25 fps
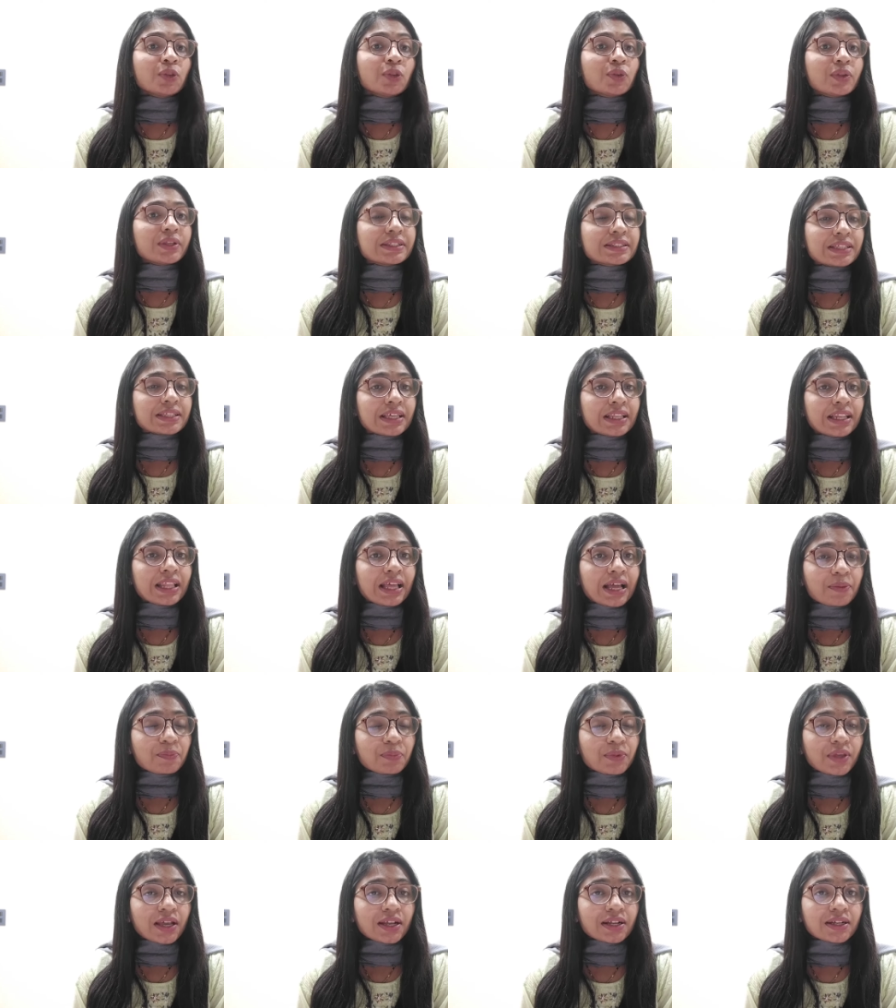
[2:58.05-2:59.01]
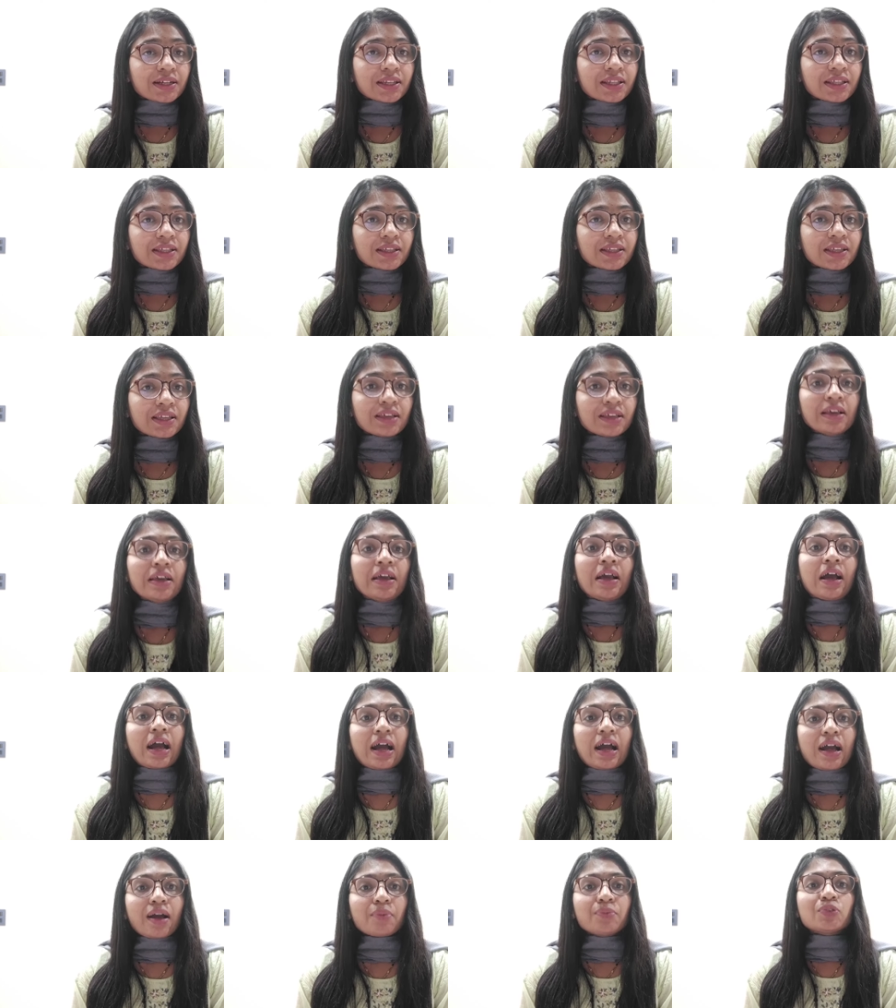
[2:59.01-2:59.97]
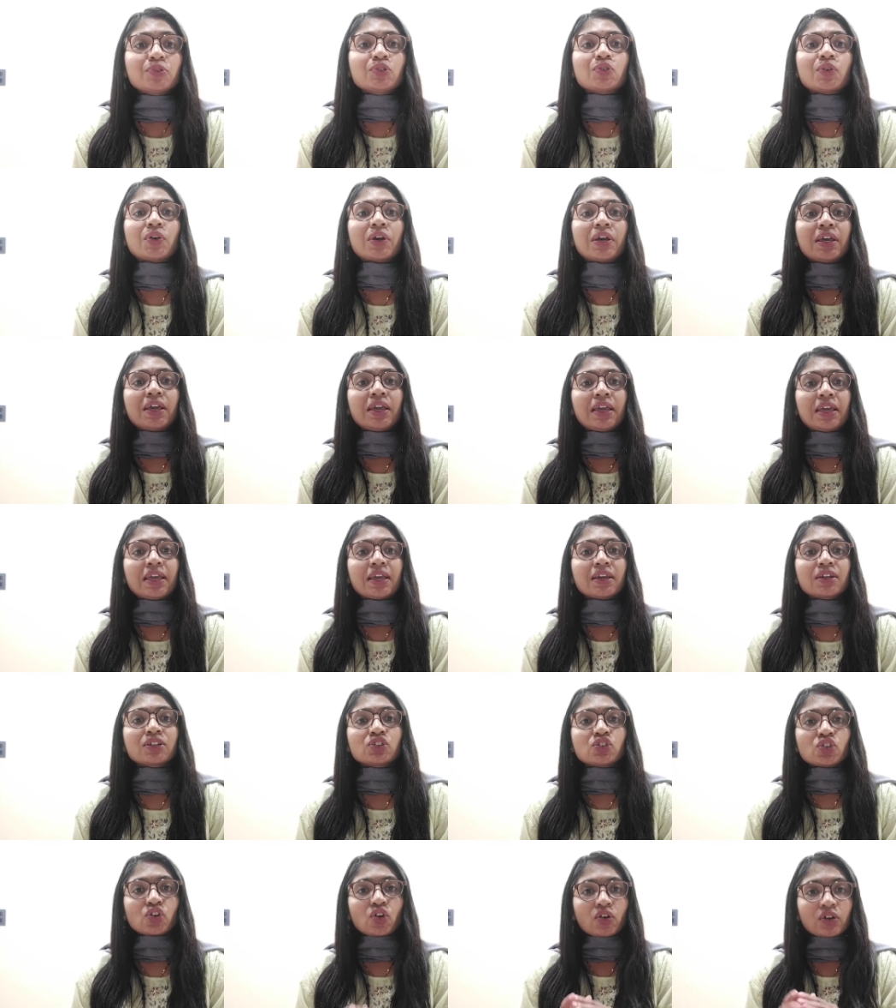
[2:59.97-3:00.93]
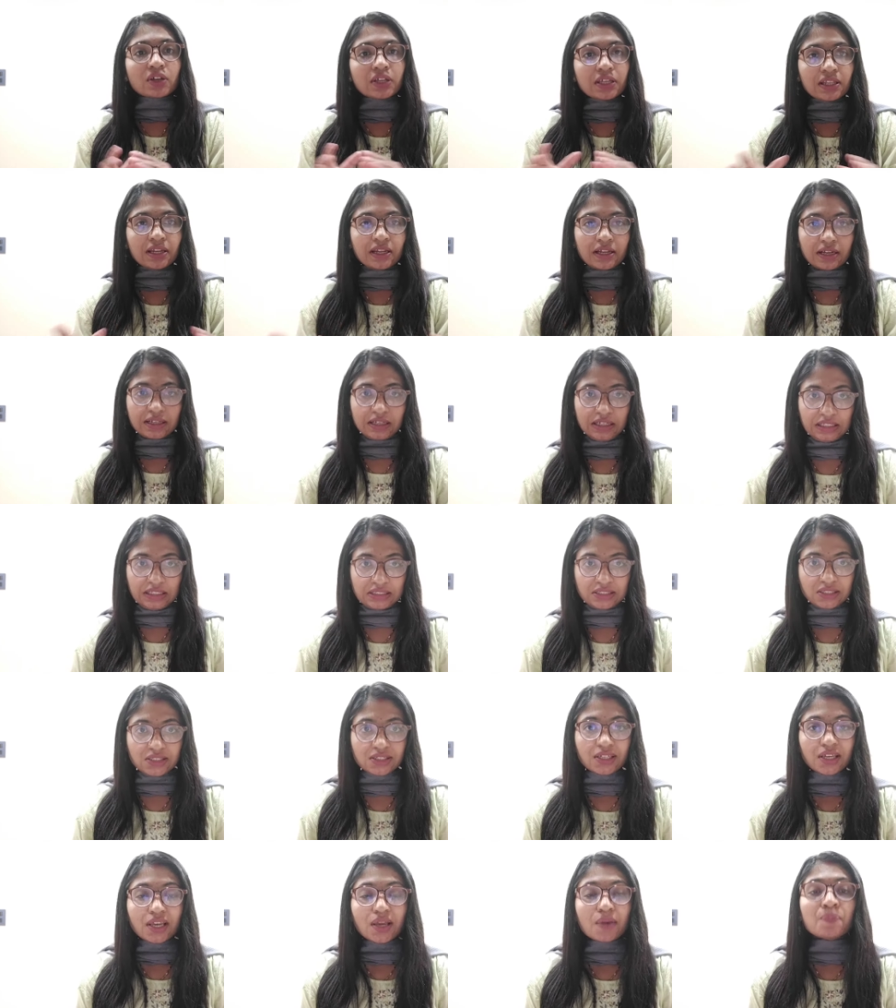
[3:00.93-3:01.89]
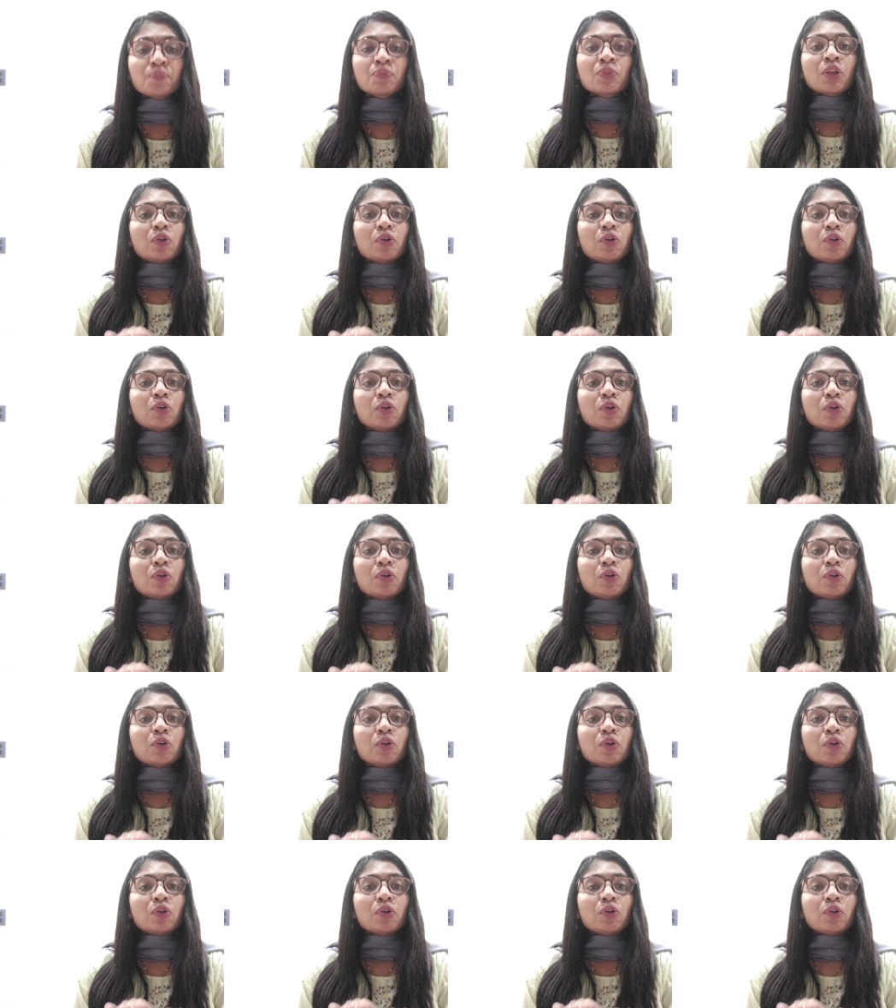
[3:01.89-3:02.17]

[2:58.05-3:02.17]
तो इसके लिए आप क्या करेंगे आप जो है एक चौकी रख लीजिए